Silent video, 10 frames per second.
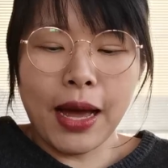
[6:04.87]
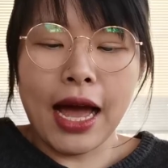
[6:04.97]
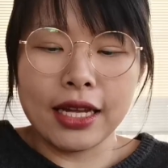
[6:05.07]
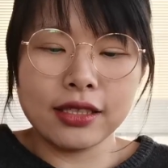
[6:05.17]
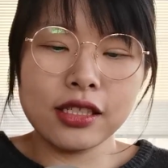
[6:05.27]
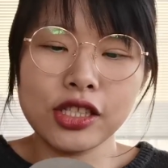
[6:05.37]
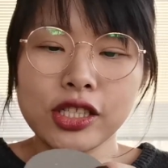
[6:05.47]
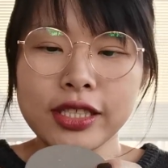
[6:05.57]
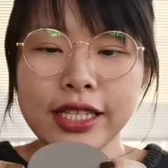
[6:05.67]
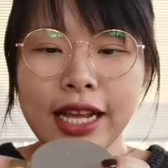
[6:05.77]
牌子
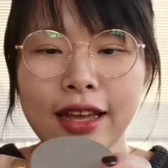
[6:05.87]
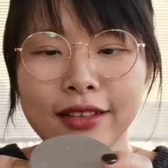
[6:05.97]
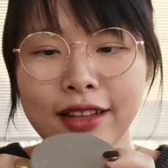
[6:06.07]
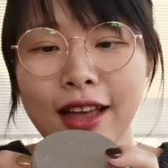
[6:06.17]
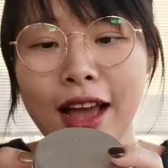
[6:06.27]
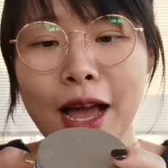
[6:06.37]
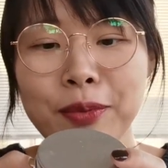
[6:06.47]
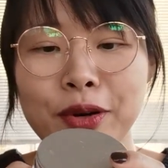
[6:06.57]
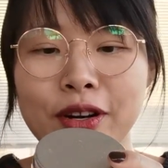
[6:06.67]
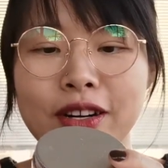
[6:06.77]
是念
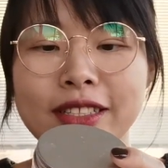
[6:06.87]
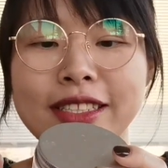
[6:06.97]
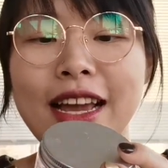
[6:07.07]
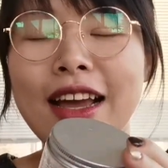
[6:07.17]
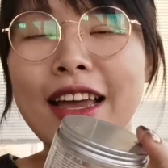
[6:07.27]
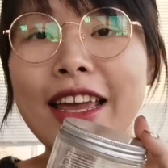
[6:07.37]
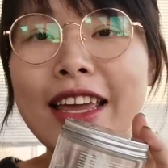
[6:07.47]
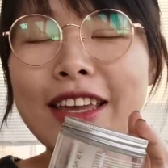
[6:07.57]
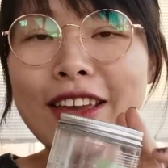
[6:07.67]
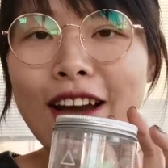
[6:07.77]
Harper 加
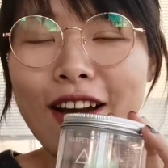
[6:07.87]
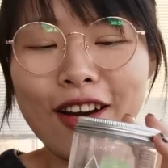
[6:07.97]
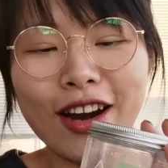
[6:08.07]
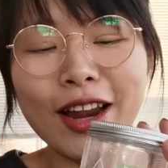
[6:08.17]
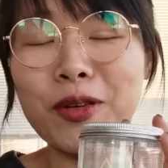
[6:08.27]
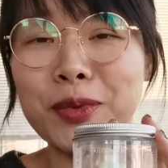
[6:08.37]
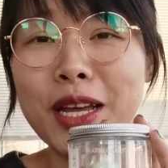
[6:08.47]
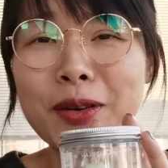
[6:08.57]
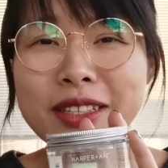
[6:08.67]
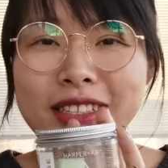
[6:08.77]
A R I，我不
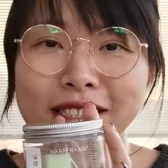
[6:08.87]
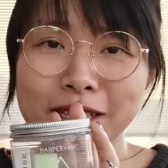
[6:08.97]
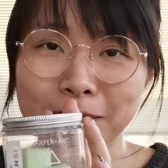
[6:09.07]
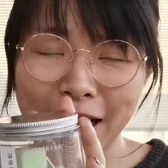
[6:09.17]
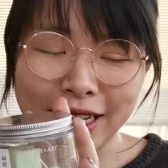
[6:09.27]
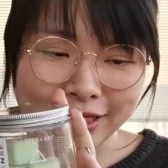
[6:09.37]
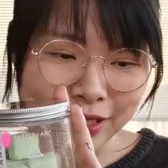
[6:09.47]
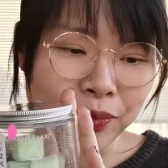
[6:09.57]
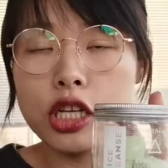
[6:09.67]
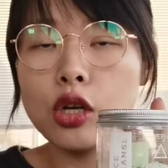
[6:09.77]
太会念这个牌
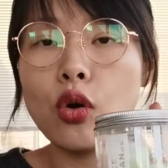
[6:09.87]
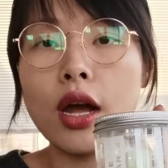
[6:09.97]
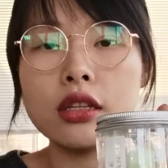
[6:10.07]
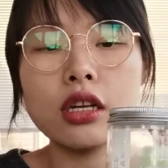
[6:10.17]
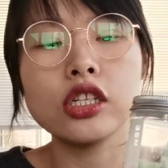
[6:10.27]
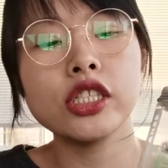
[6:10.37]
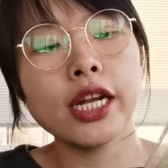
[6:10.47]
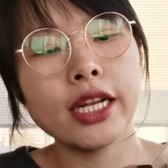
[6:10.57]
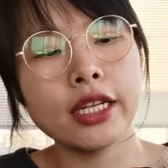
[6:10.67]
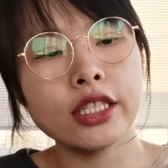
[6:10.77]
子。这一款呢，
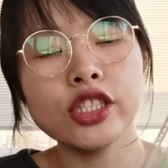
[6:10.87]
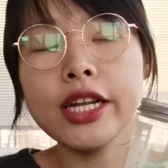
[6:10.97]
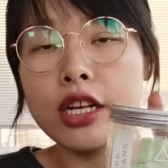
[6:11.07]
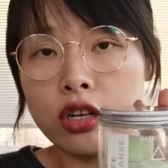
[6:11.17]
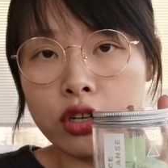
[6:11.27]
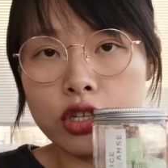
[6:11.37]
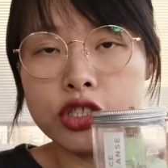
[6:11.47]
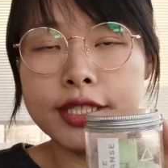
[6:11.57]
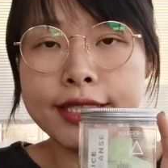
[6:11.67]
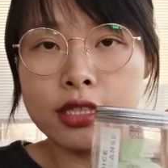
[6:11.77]
这这一盒
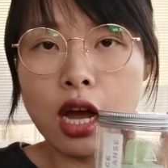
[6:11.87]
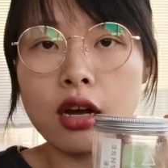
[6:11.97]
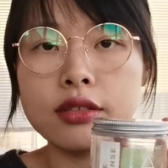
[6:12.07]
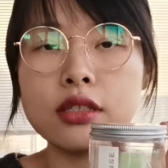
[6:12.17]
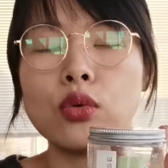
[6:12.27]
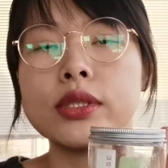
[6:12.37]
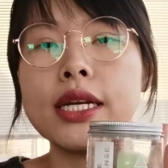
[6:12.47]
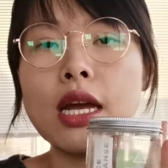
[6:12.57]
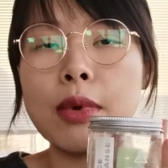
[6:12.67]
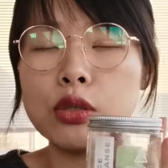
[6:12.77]
是四盎司，我
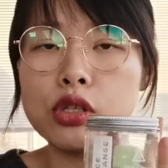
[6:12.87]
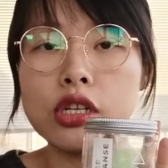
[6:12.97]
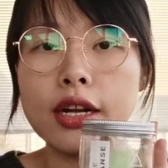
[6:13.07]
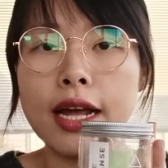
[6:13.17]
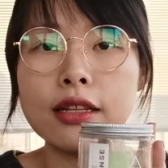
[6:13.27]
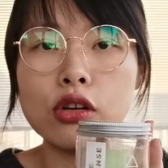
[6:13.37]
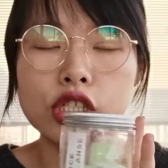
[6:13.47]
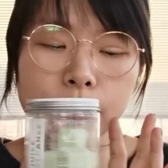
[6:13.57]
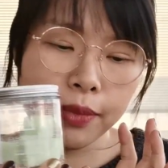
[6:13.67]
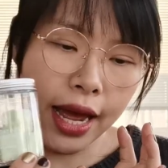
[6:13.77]
在亚马逊上看到
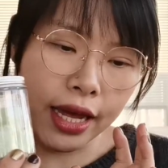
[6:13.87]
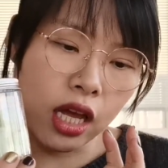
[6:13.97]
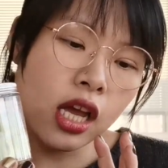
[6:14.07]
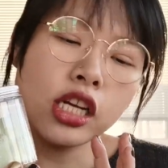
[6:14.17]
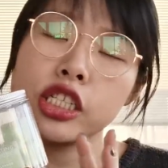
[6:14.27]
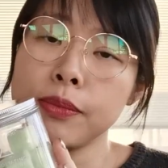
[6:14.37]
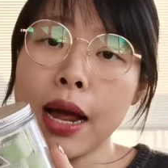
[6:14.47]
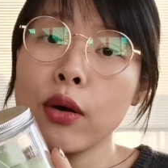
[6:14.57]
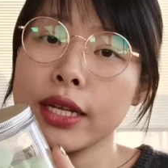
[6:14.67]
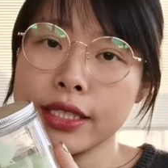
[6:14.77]
是卖十
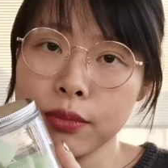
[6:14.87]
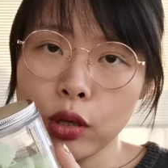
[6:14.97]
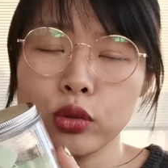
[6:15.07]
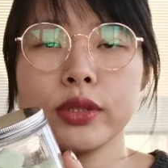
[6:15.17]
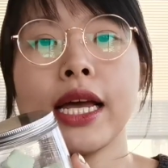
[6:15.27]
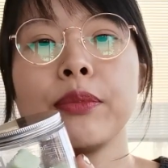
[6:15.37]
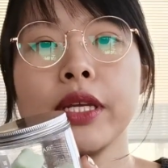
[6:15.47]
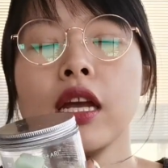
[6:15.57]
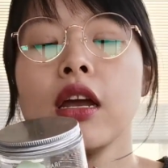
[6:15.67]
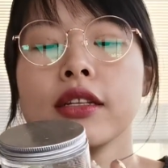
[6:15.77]
八块七毛九加
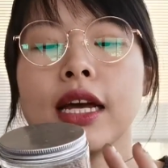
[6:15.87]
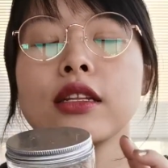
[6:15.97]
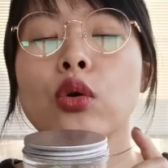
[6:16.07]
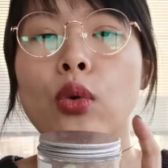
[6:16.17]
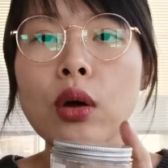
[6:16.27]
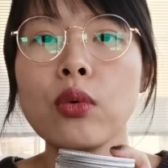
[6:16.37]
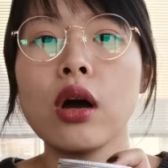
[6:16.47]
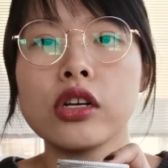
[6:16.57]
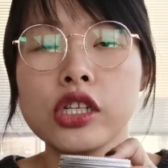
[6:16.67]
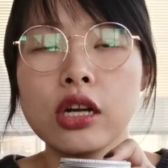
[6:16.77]
币。它的官
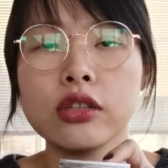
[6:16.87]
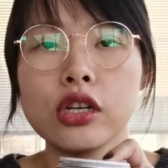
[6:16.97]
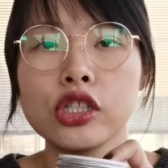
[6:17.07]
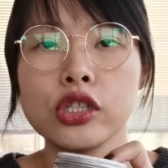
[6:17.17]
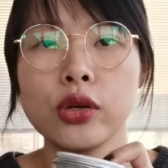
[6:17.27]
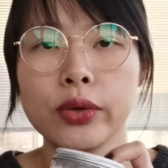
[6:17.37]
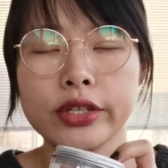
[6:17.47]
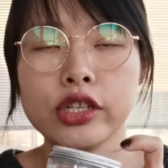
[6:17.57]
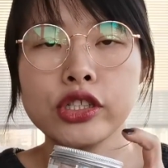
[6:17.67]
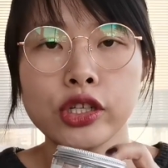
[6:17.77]
网上呢是有一
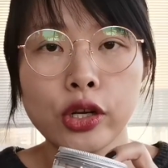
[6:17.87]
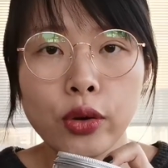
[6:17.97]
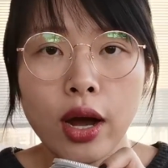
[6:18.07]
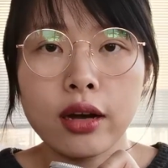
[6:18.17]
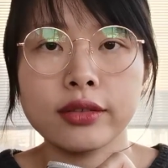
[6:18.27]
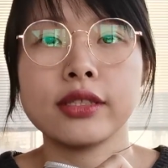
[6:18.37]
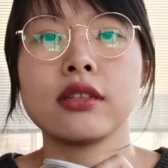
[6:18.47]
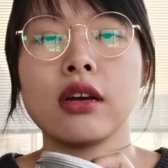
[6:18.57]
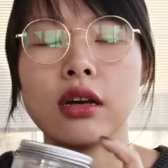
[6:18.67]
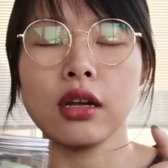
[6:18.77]
个十六盎司
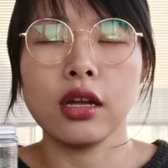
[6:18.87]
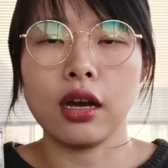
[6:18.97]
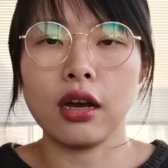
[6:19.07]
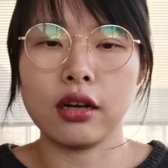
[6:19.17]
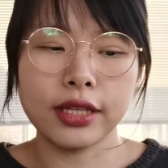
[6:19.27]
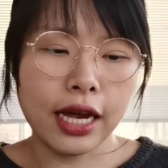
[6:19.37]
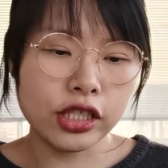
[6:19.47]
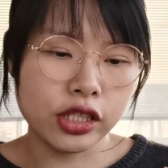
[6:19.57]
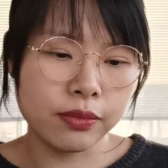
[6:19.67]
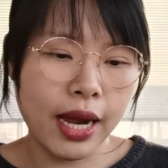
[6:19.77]
的，呃，它
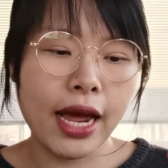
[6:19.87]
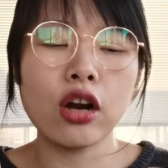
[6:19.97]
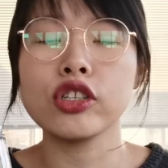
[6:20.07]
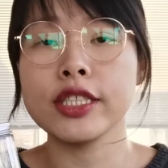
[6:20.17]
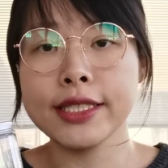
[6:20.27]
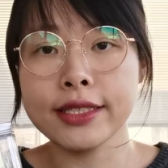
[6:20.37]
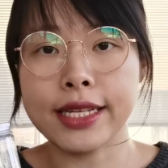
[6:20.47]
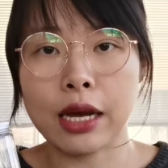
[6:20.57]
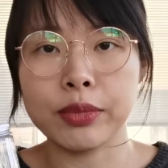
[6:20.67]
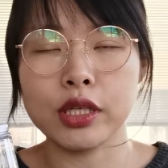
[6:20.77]
是卖二十四
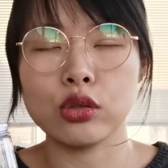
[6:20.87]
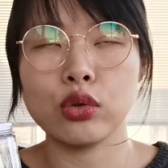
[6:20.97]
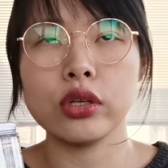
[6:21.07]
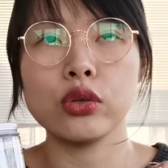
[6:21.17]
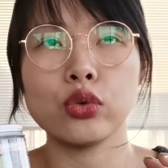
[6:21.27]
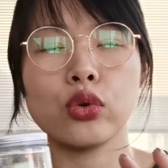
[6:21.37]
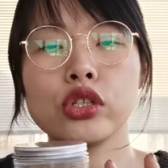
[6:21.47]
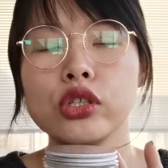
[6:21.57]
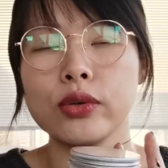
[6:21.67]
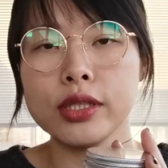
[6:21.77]
加币。所以如果
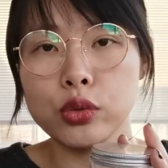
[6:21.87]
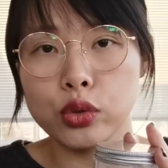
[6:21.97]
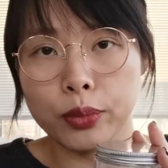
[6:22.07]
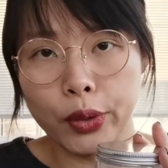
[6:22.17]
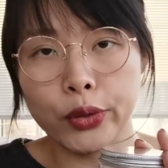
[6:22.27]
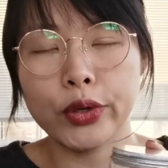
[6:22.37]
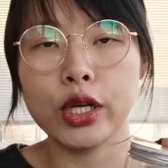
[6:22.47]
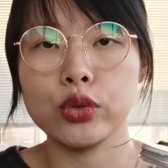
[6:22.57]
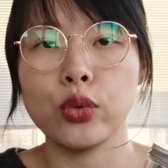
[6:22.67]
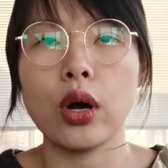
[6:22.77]
是有兴趣的朋友，可
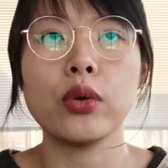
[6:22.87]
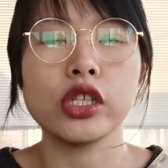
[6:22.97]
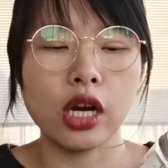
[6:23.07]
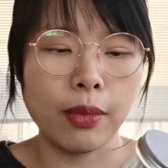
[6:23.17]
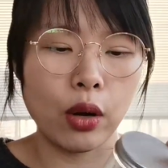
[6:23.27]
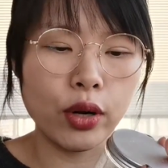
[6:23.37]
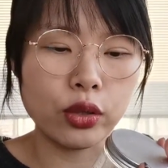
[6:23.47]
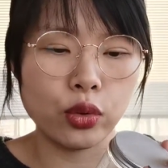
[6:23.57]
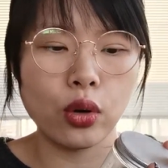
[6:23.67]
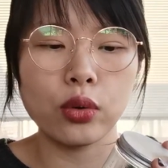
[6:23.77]
以去官网上买。我感
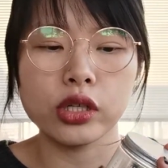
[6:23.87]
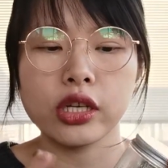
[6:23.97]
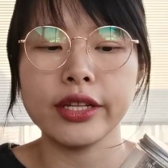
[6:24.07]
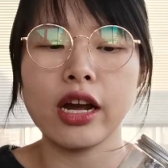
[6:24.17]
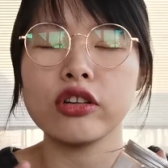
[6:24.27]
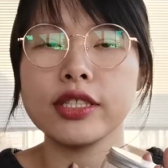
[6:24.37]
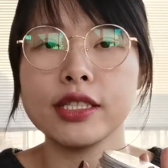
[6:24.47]
觉官网上那个二十